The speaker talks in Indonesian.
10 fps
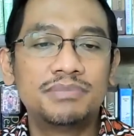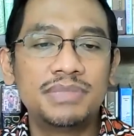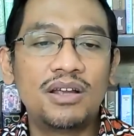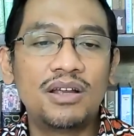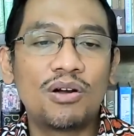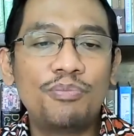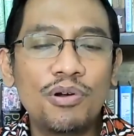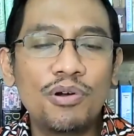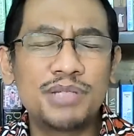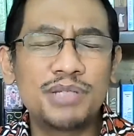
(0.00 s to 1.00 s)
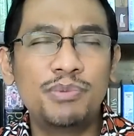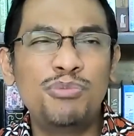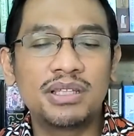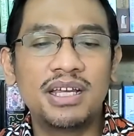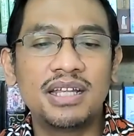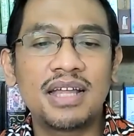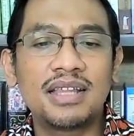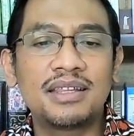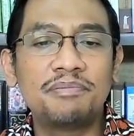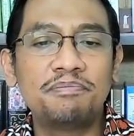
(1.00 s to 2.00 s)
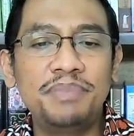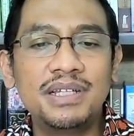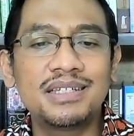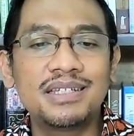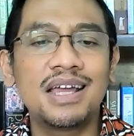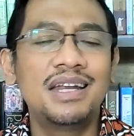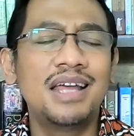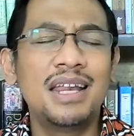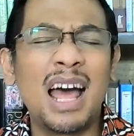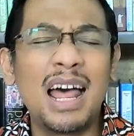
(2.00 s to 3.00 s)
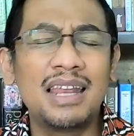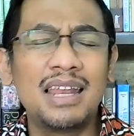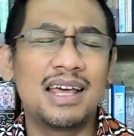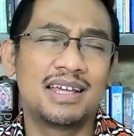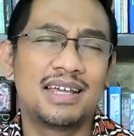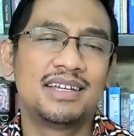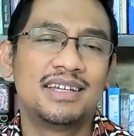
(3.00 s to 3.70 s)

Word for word: Menjadi kompromis membuat kita terpisah dari Allah.